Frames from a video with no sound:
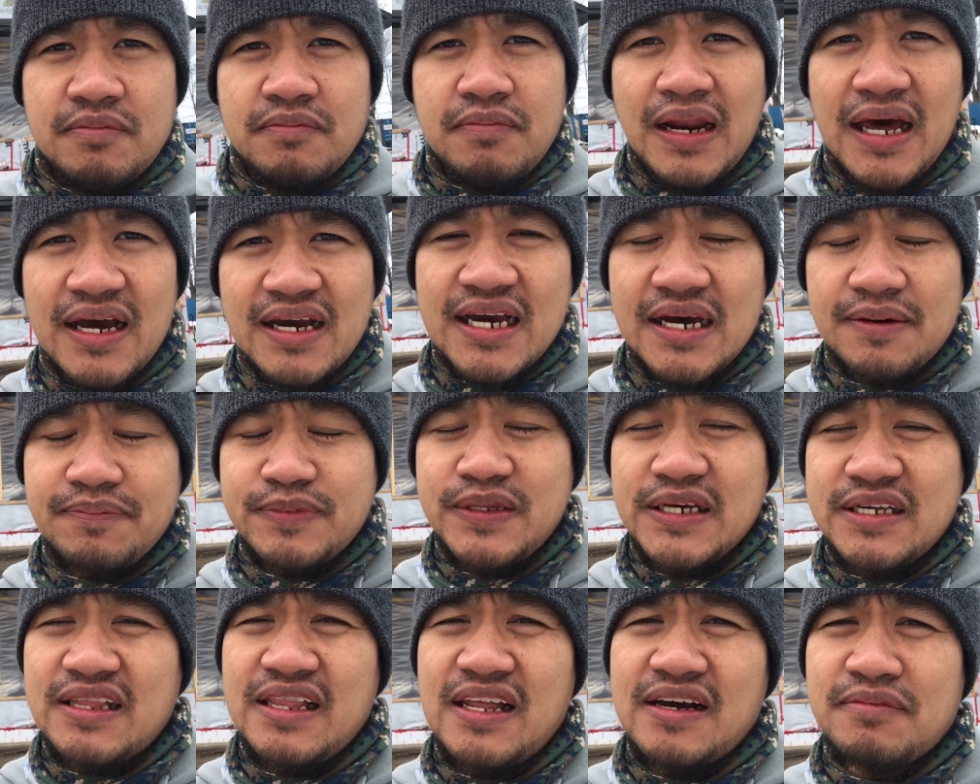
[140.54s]
Vlog
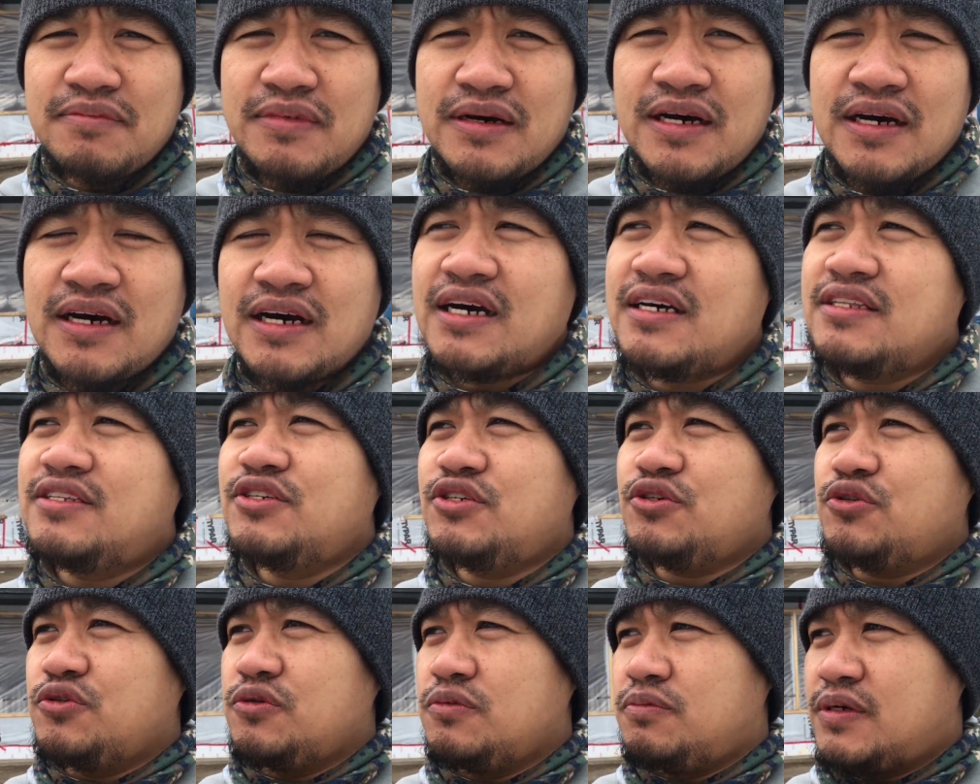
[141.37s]
update lang mga ka
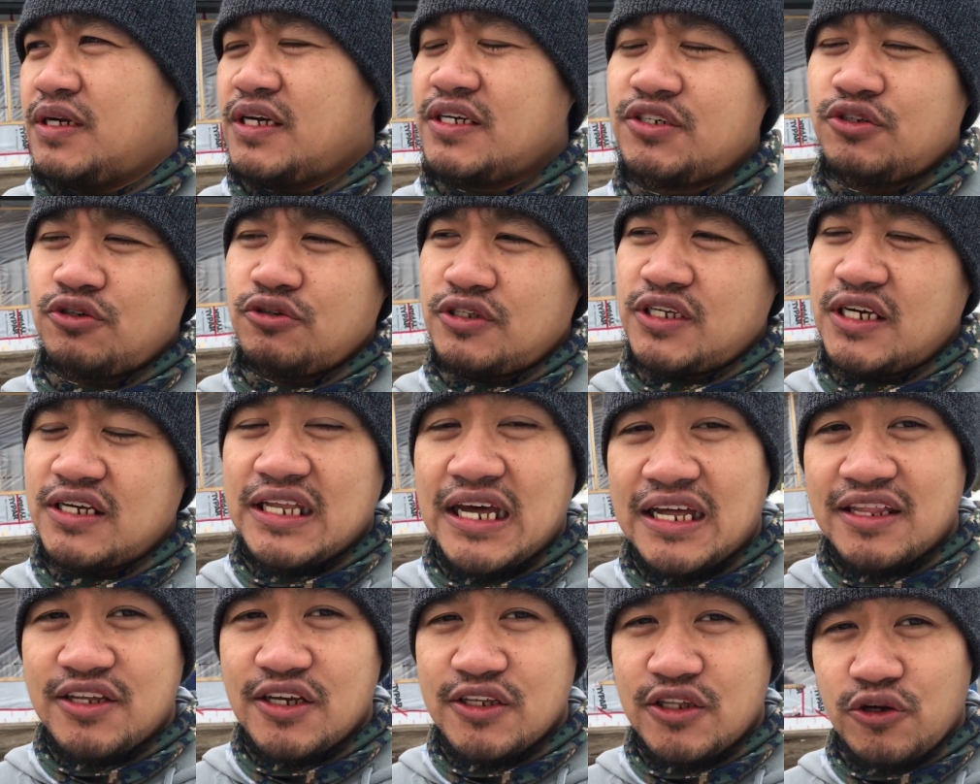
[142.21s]

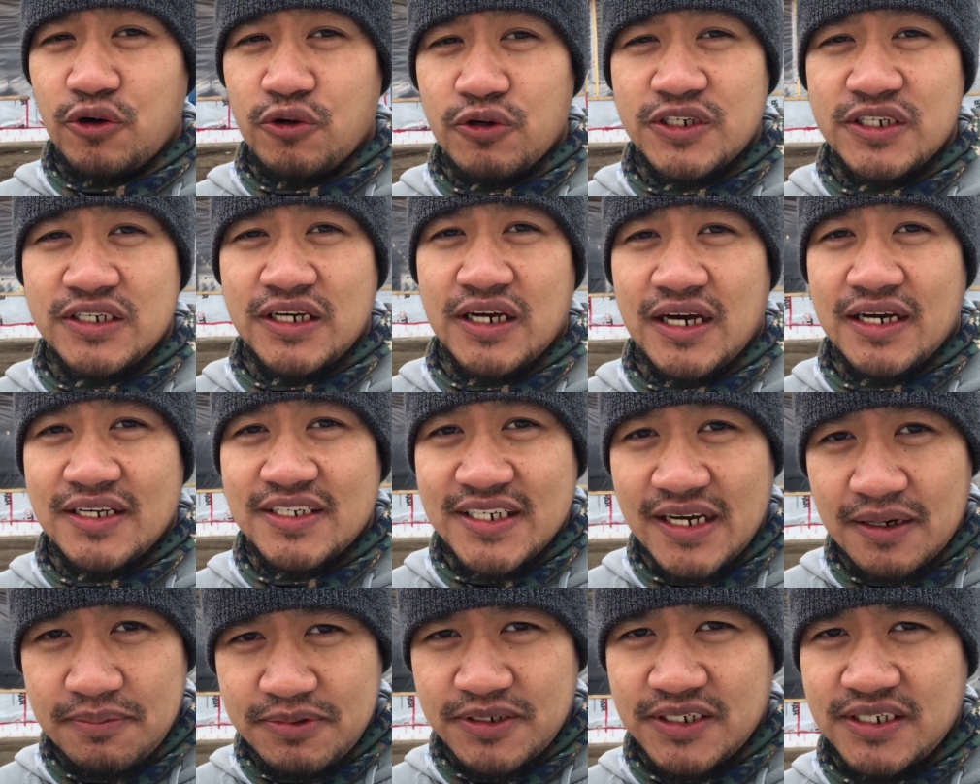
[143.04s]
Today nandito ako sa
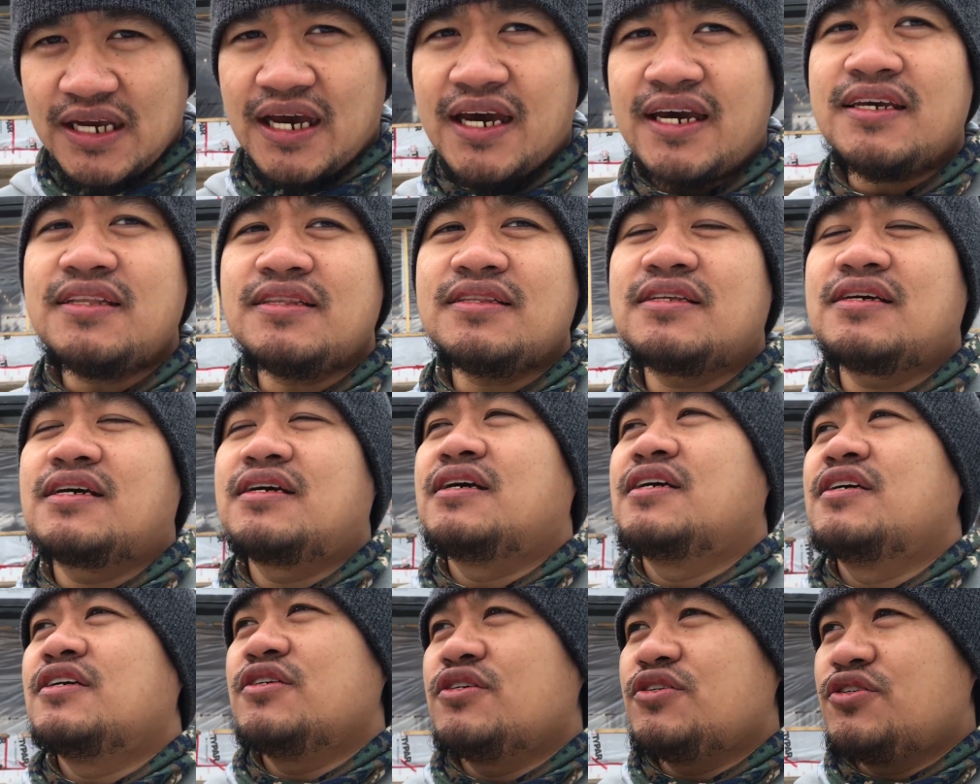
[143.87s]
job site.
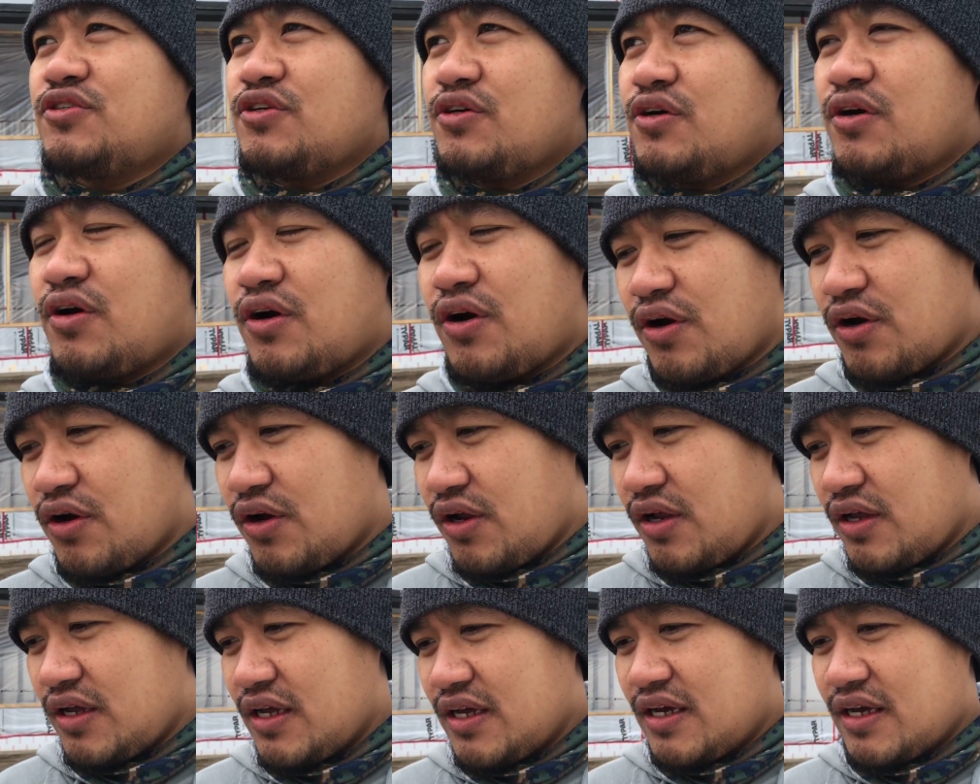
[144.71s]
So
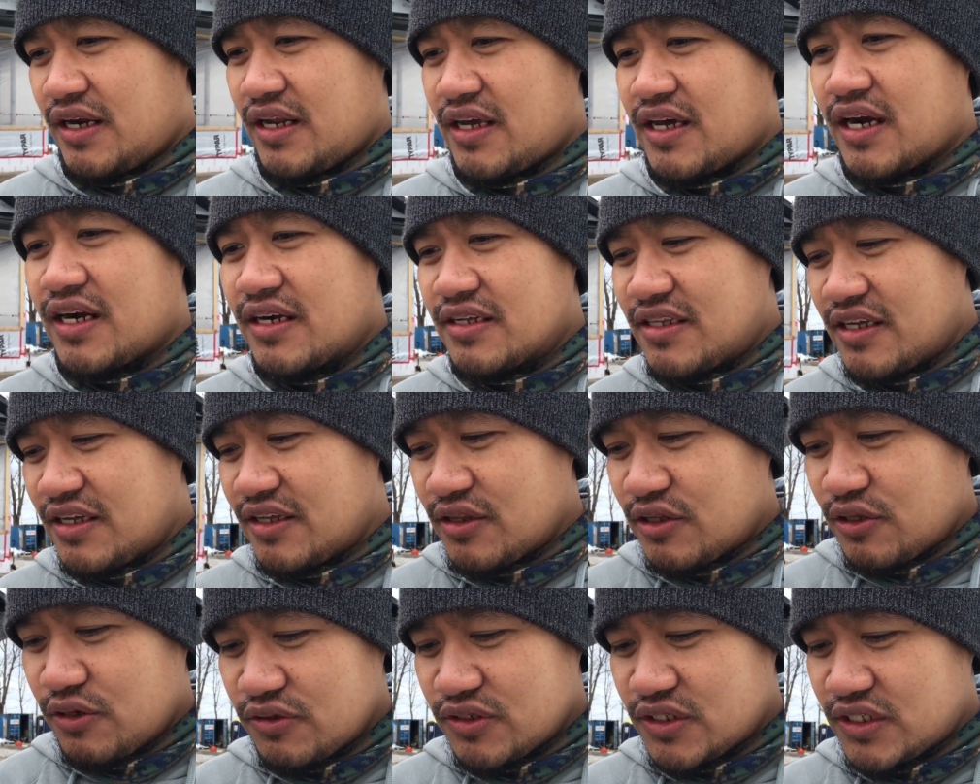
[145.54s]

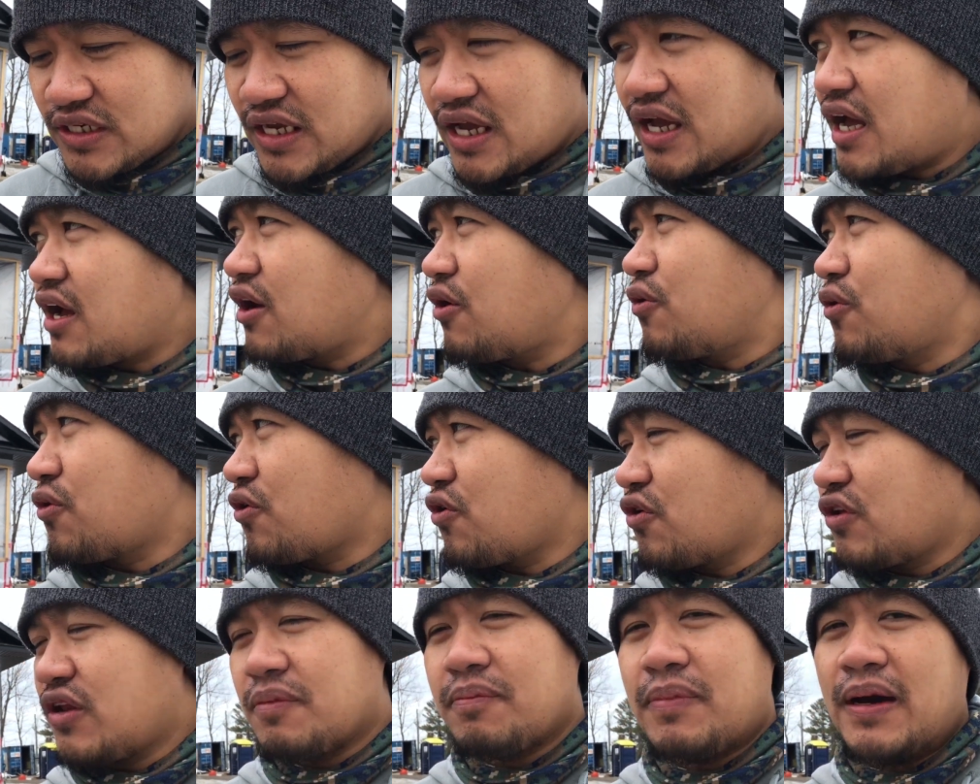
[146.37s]
regarding dun sa
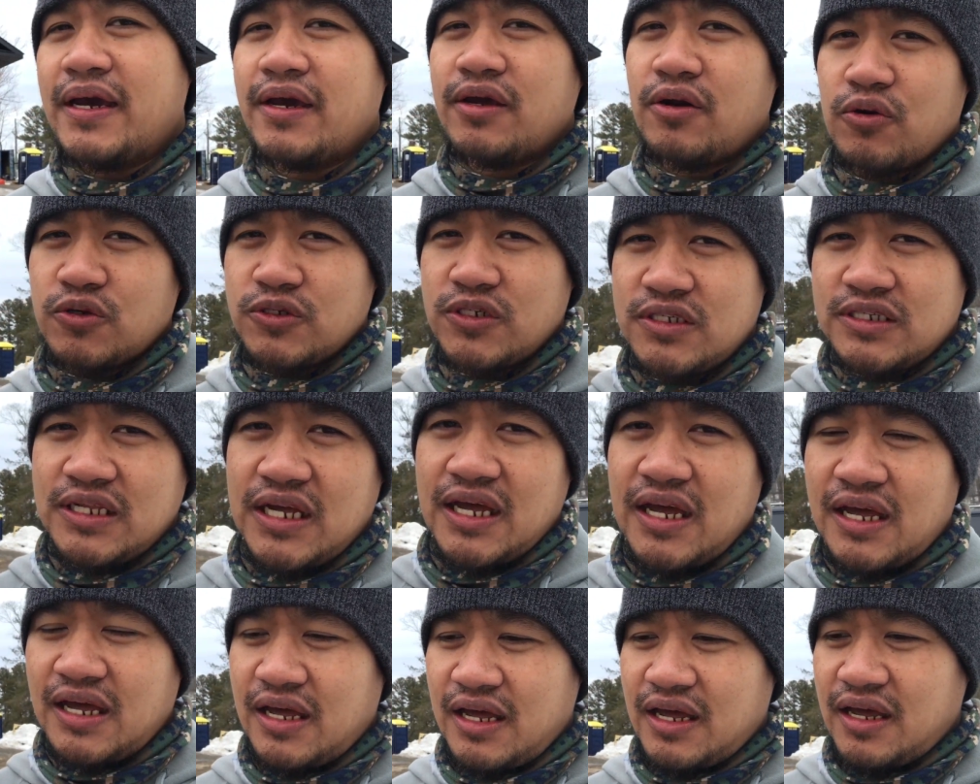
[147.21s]
coronavirus
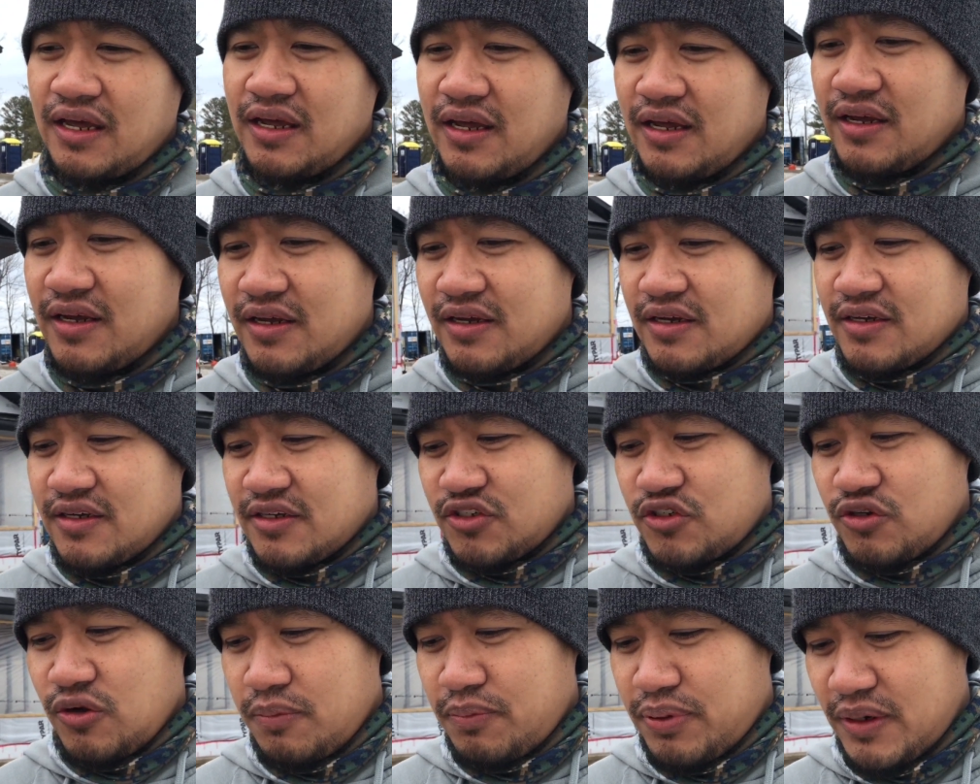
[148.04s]
na
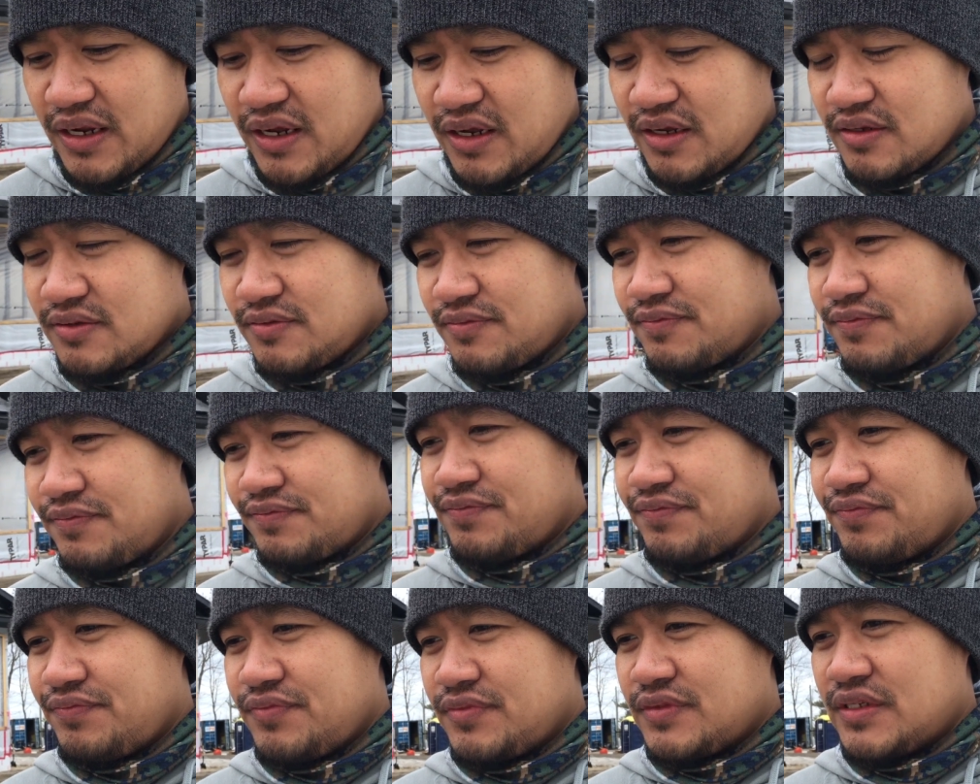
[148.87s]
sobrang
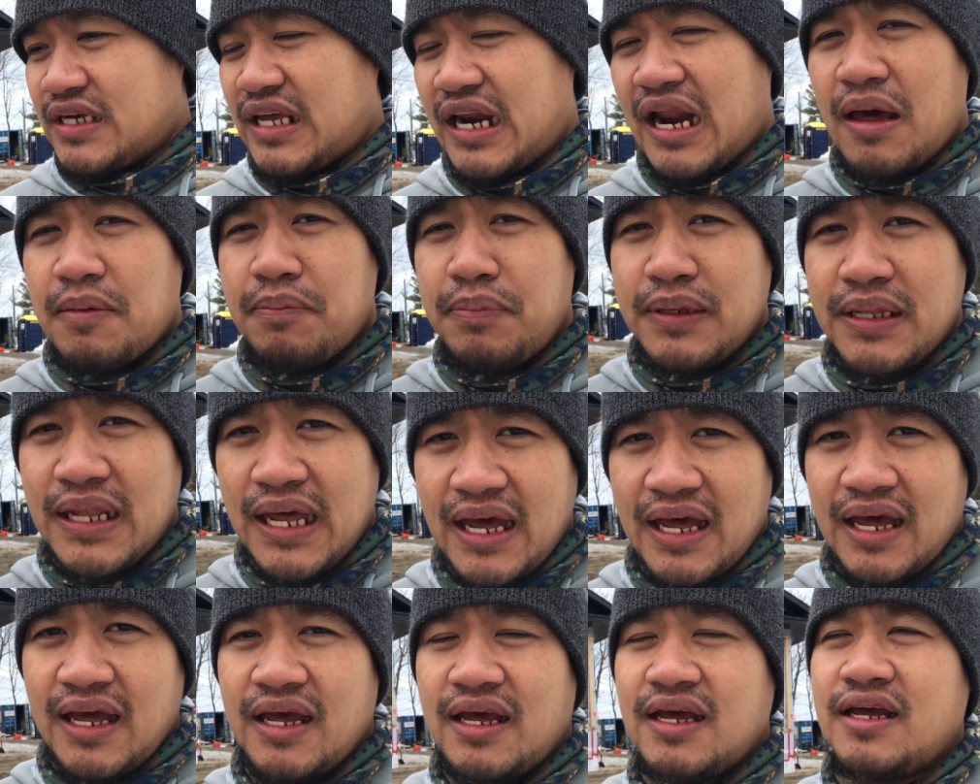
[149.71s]
grabe
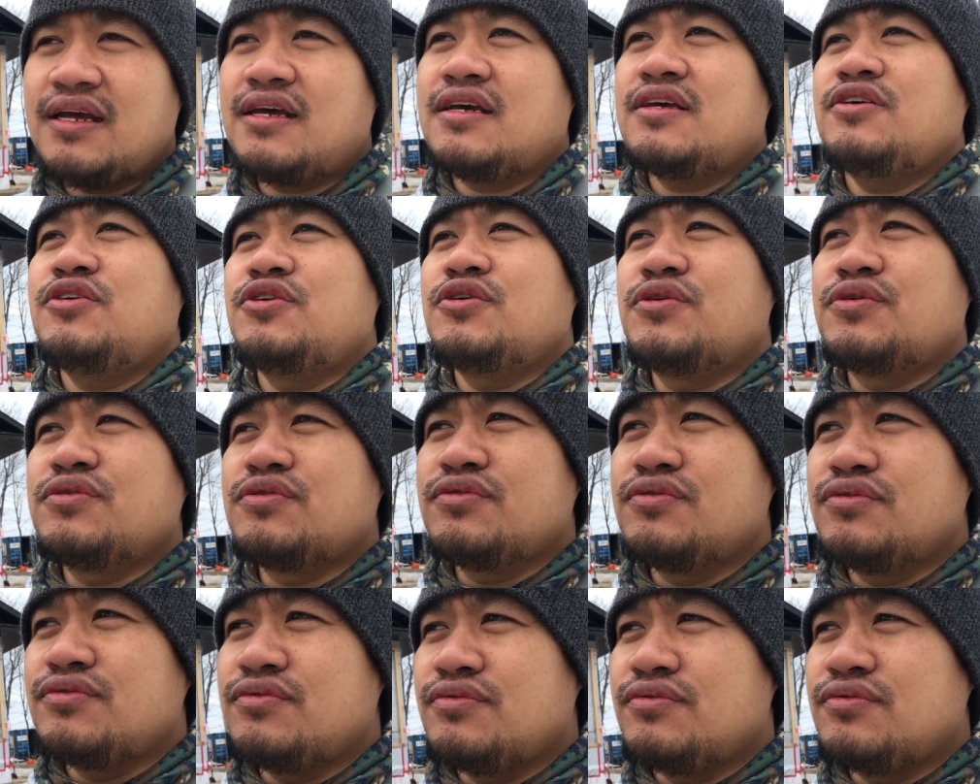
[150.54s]
na yung